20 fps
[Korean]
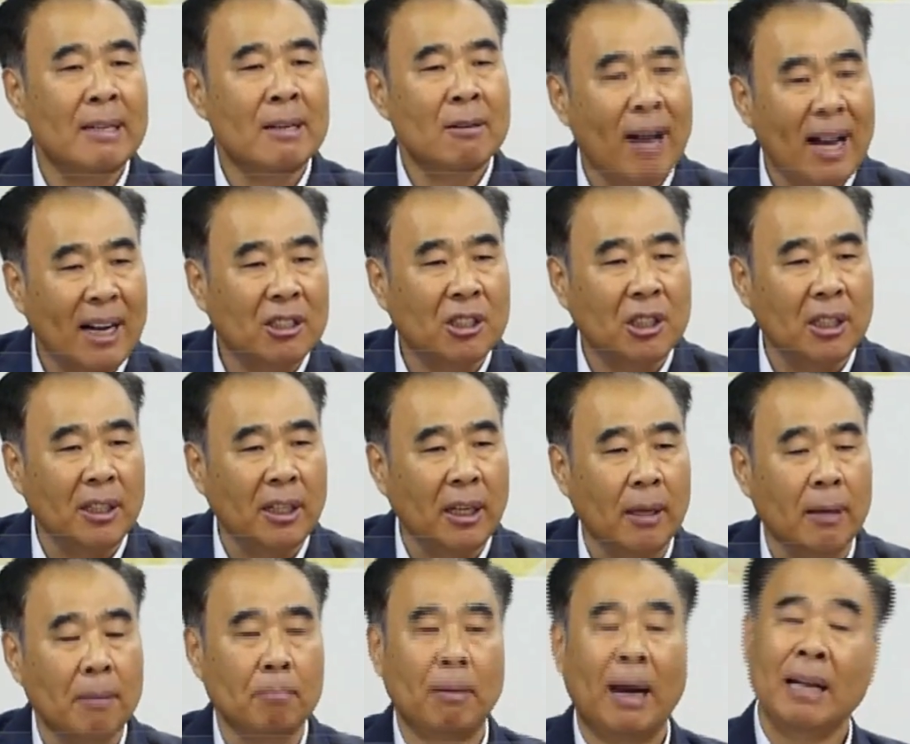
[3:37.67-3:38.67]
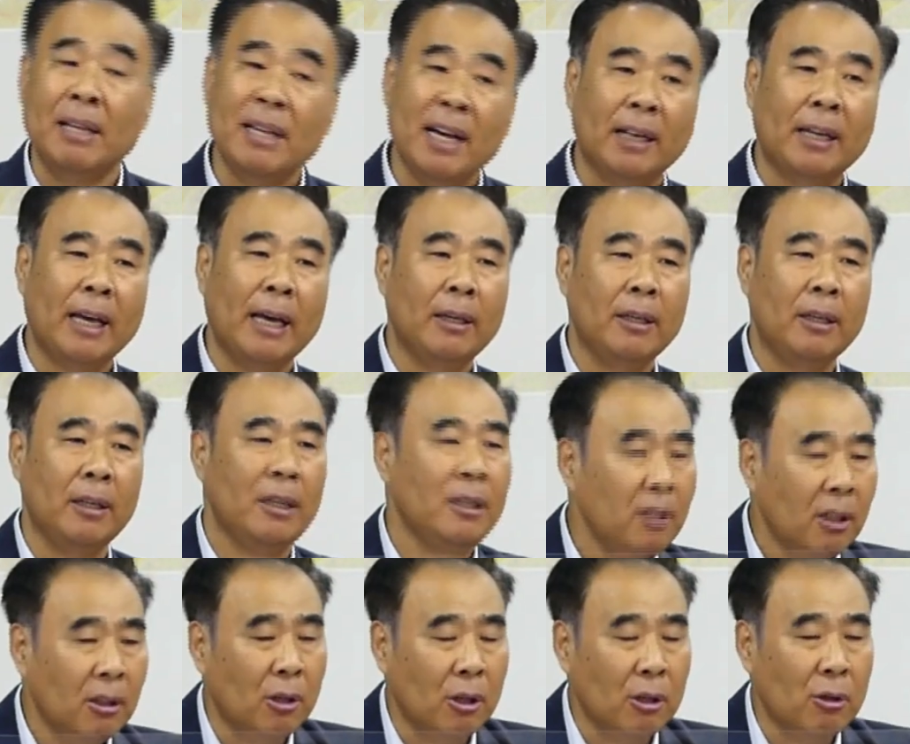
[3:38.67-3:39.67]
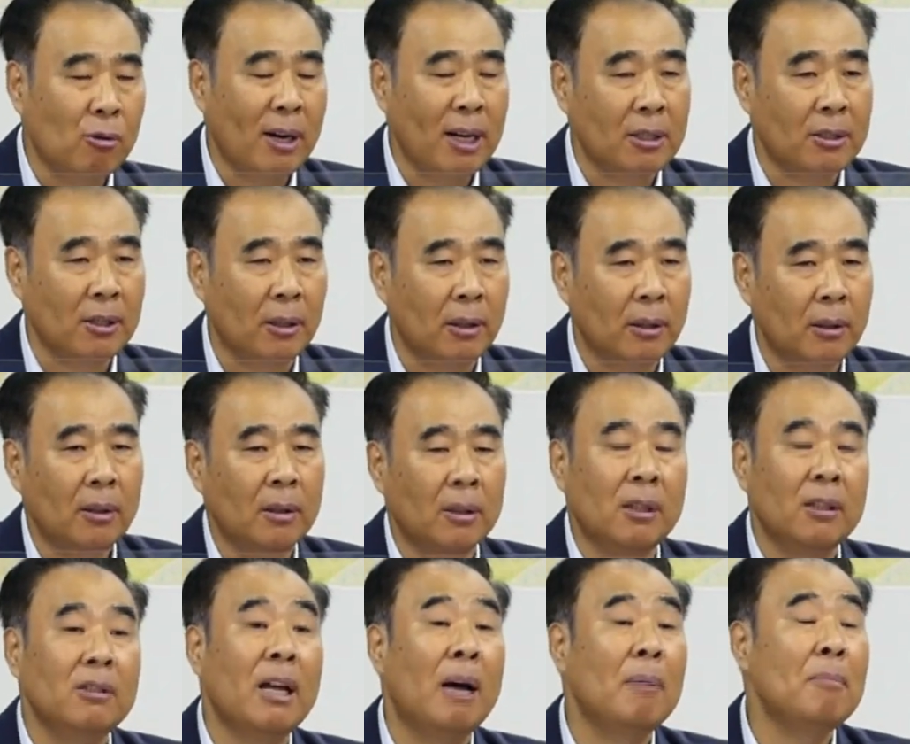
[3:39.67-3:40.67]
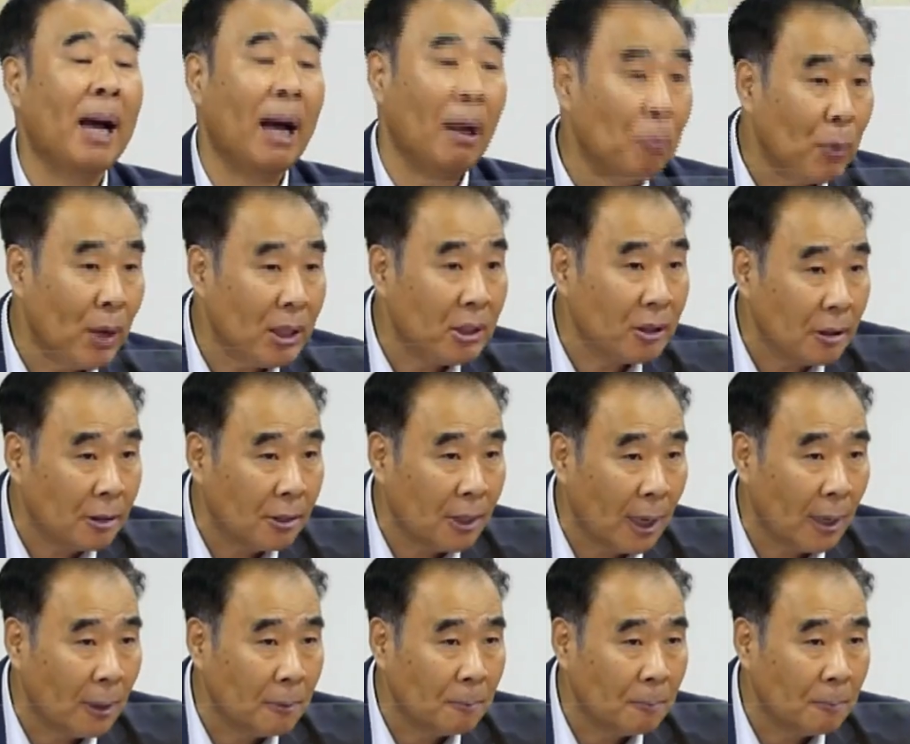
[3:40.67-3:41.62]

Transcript: 확실히 만약에 이런 경우가 있어요. 응답이 안 됐을 때